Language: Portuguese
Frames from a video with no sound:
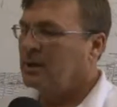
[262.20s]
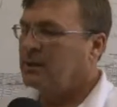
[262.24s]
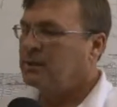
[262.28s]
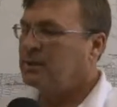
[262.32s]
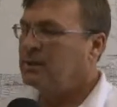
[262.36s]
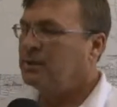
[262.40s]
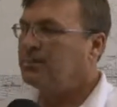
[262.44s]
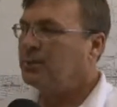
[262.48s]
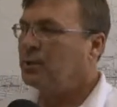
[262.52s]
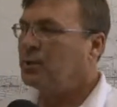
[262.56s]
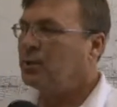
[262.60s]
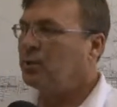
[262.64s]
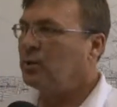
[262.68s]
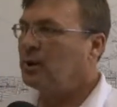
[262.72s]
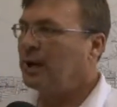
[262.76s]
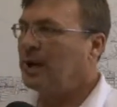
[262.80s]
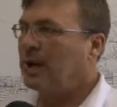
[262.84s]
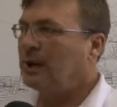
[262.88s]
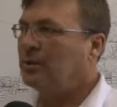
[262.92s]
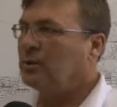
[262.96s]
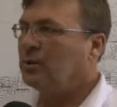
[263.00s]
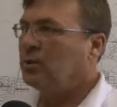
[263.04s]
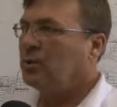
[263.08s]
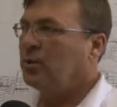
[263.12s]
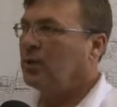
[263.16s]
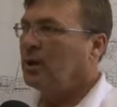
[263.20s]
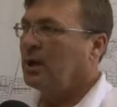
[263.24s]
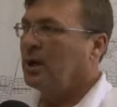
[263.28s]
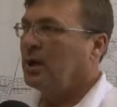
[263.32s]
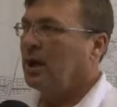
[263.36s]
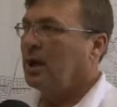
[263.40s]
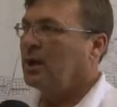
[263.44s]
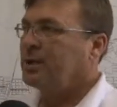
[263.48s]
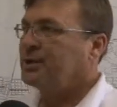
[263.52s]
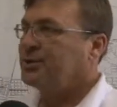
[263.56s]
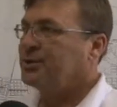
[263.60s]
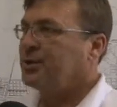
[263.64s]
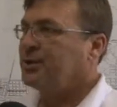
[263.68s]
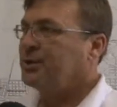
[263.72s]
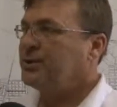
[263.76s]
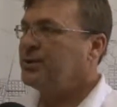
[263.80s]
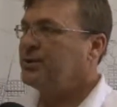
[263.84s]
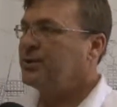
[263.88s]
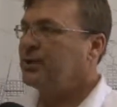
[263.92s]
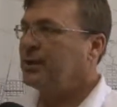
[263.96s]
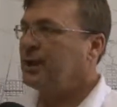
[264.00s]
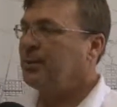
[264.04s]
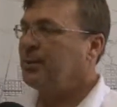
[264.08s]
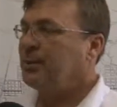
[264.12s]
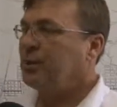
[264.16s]
Se, por um lado, a gente
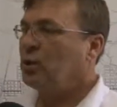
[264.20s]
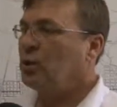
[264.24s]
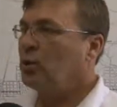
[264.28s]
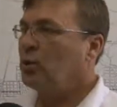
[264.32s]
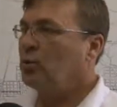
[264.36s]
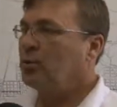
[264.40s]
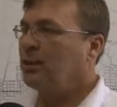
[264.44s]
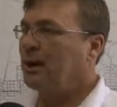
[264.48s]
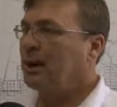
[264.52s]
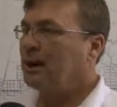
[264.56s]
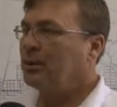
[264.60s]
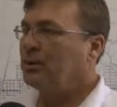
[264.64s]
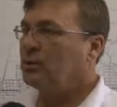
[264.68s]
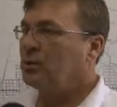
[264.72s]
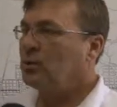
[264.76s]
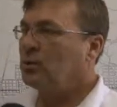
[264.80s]
fica preocupado